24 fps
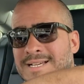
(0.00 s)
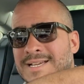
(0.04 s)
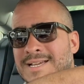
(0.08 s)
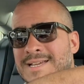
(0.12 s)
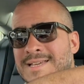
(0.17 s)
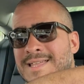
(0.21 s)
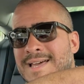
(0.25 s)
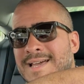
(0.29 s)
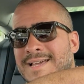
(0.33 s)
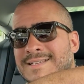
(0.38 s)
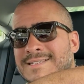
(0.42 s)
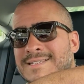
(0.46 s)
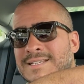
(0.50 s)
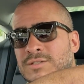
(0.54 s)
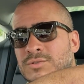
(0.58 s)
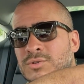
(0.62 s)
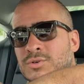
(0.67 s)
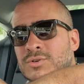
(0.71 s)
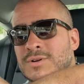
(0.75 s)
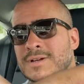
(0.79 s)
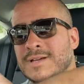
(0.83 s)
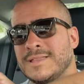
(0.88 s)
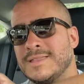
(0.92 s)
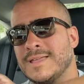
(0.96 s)
queda ese
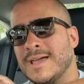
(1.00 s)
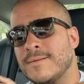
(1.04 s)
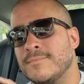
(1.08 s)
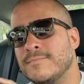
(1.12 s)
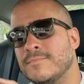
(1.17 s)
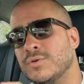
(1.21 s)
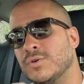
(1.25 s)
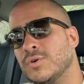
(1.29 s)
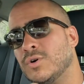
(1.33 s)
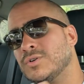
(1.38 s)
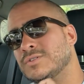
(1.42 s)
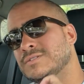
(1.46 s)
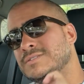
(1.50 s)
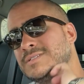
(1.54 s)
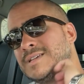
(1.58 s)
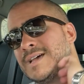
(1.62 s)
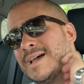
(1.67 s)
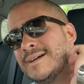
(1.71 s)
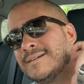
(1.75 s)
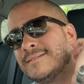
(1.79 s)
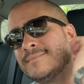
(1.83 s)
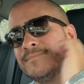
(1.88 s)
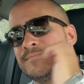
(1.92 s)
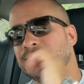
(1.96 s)
toque de
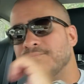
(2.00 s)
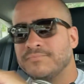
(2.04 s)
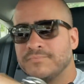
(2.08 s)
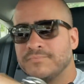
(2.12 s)
Ambroxan